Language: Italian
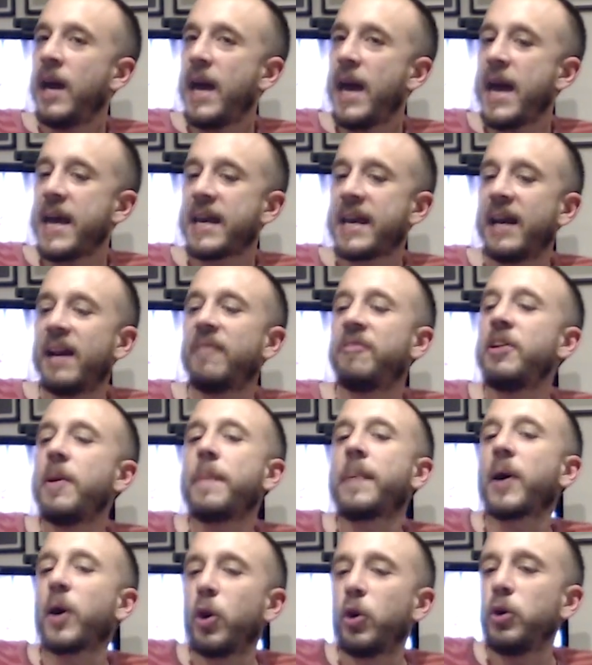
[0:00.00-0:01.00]
è che alla fine
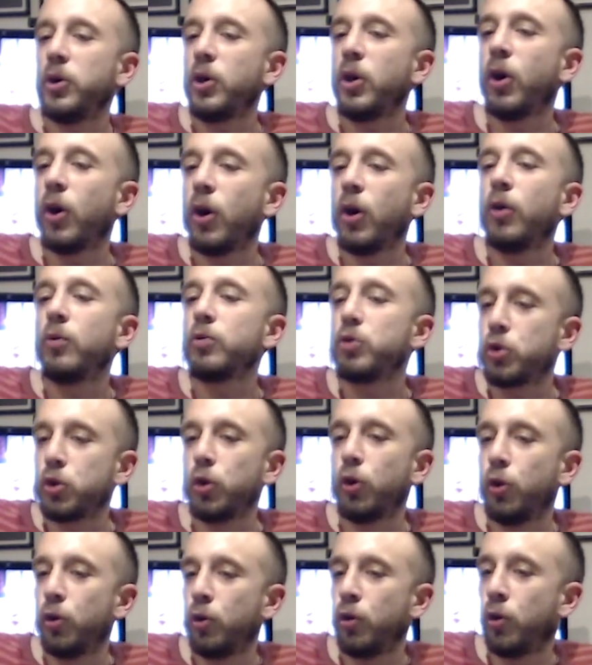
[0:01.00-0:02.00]
però io
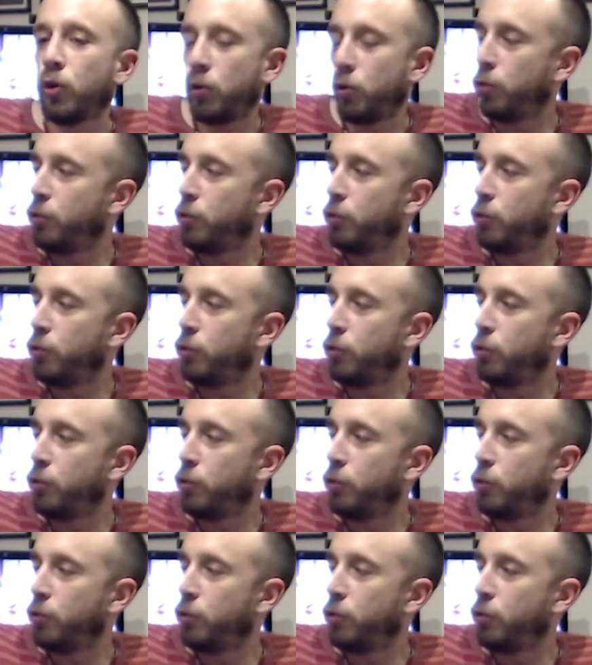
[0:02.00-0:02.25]
sono